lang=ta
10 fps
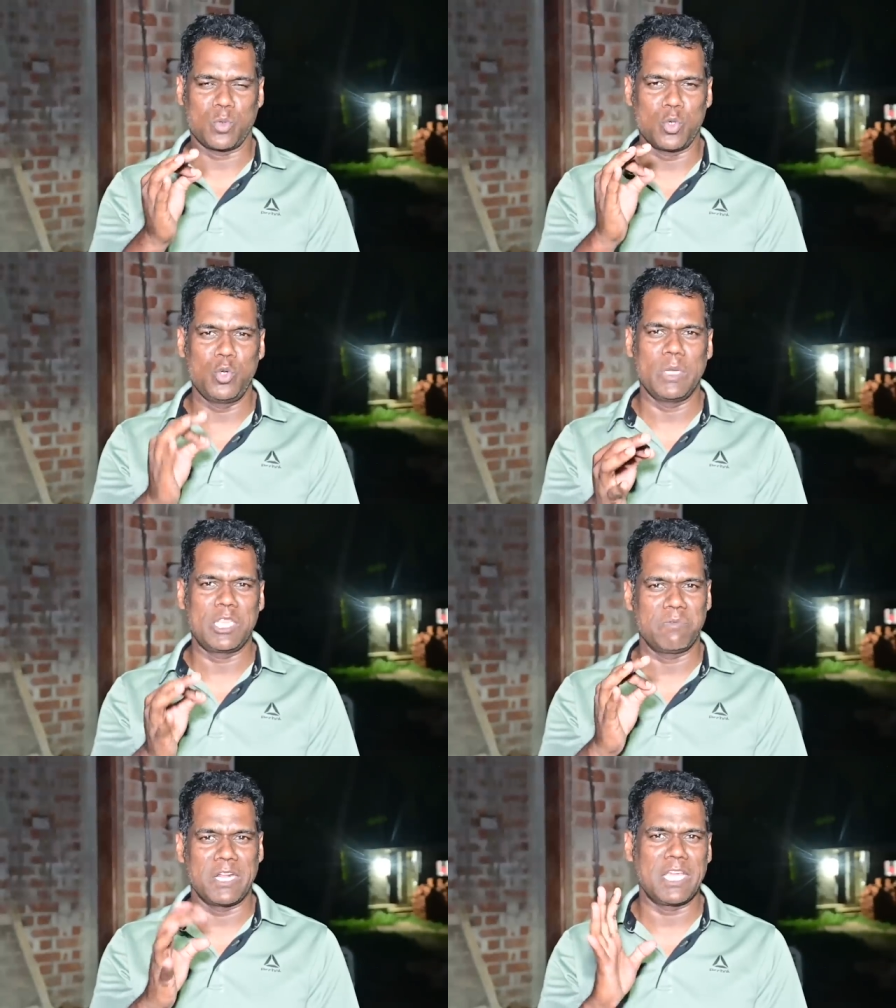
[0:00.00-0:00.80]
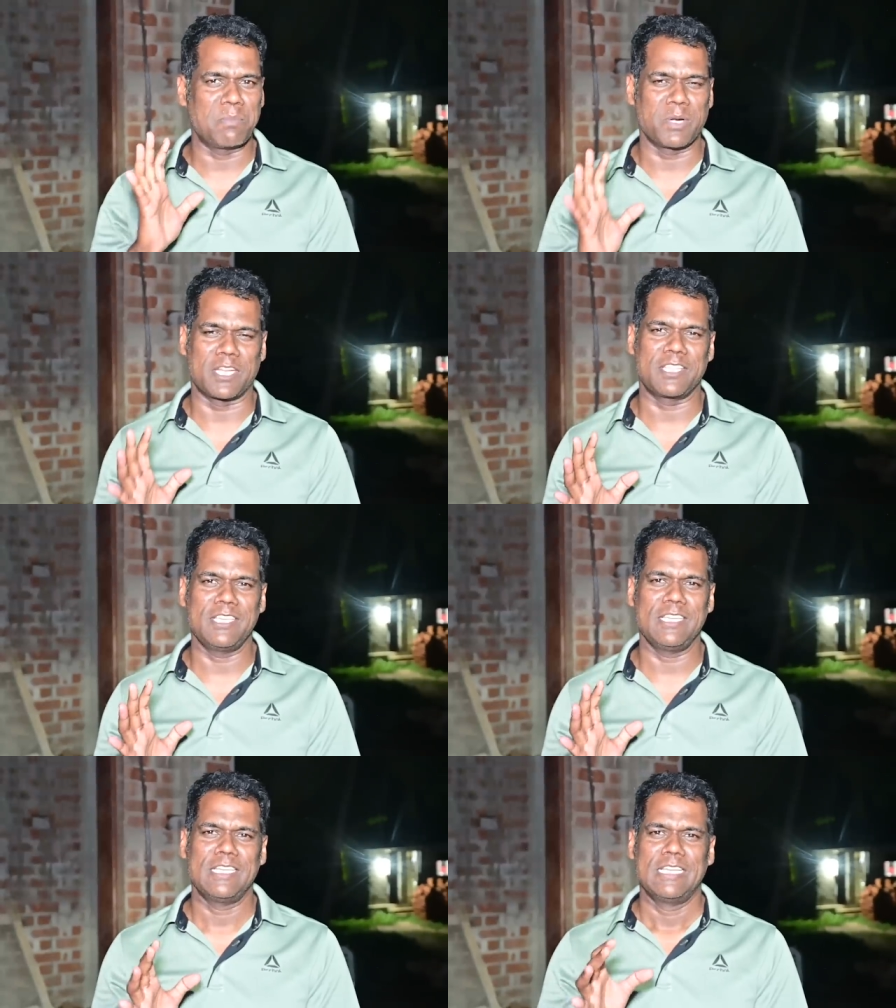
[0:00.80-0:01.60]
குண்டு வைத்து
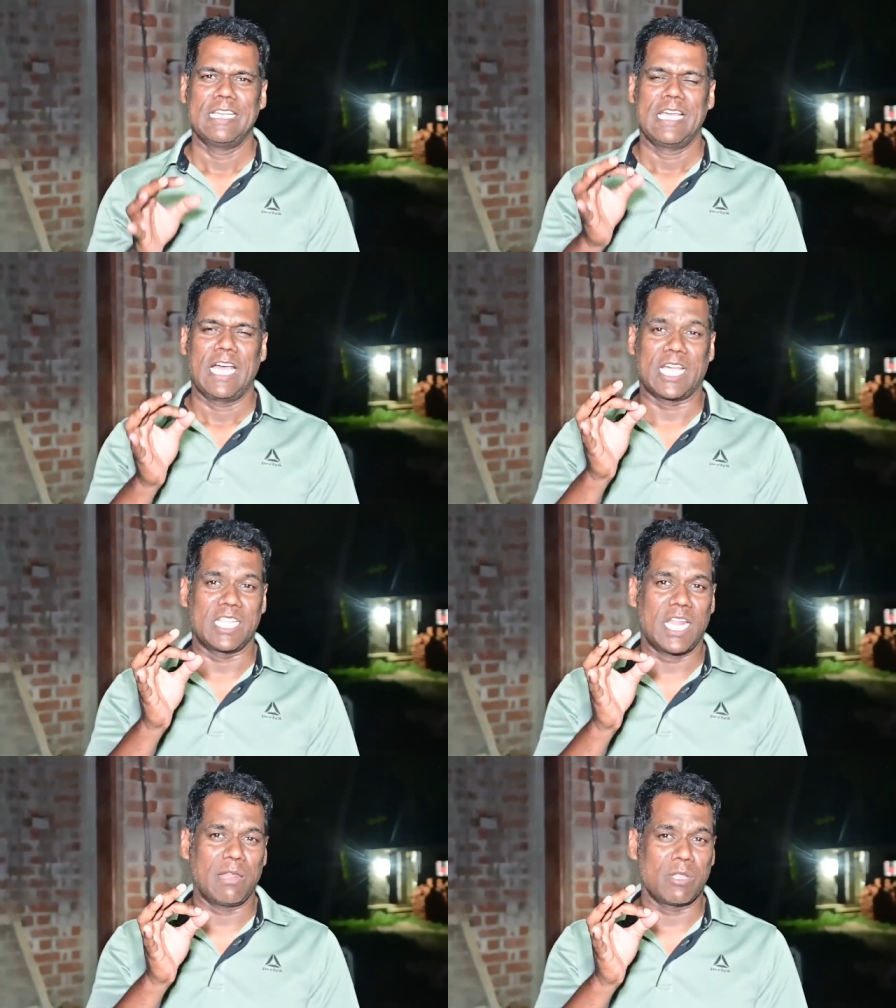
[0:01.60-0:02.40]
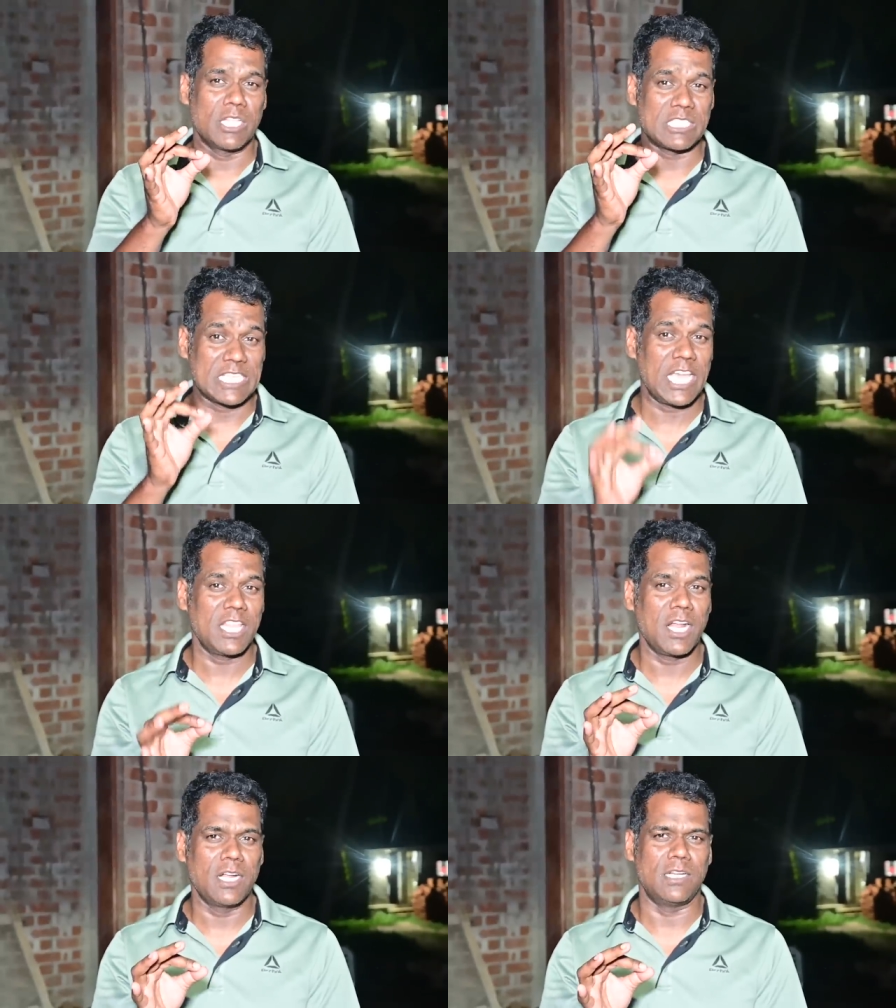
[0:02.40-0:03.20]
வெடிக்கப்பட்டது அதனால் வந்த
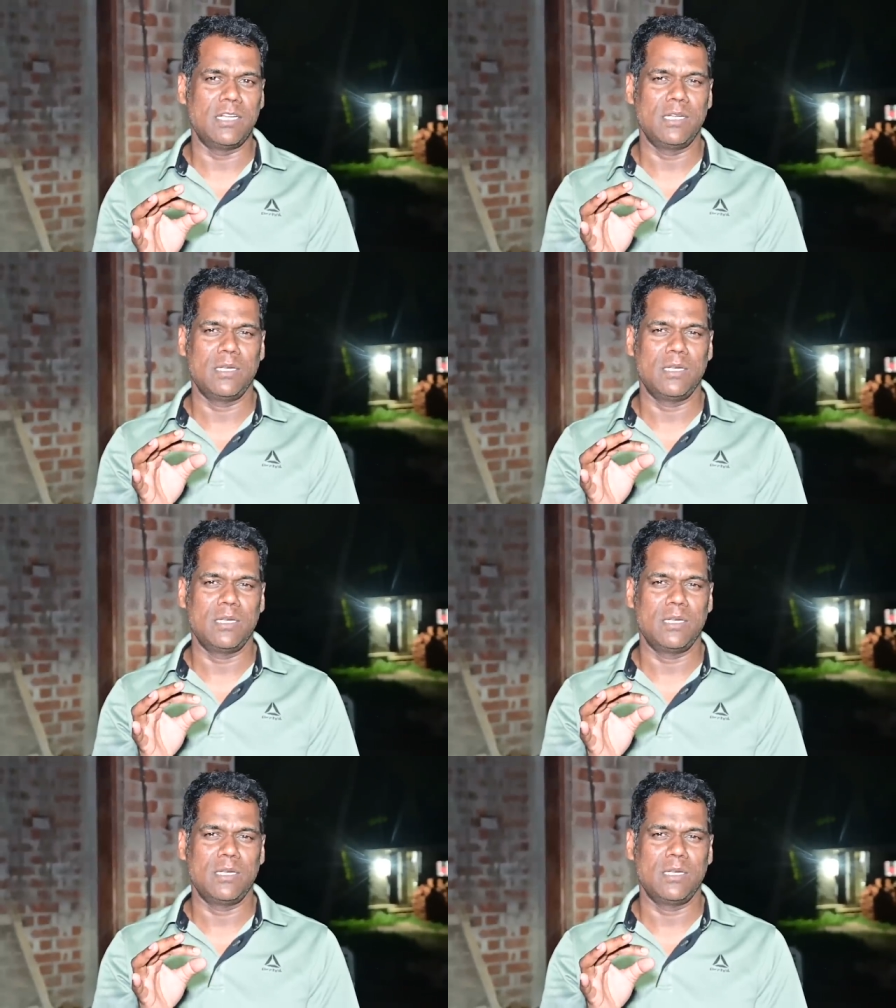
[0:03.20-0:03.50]
சேதங்கள்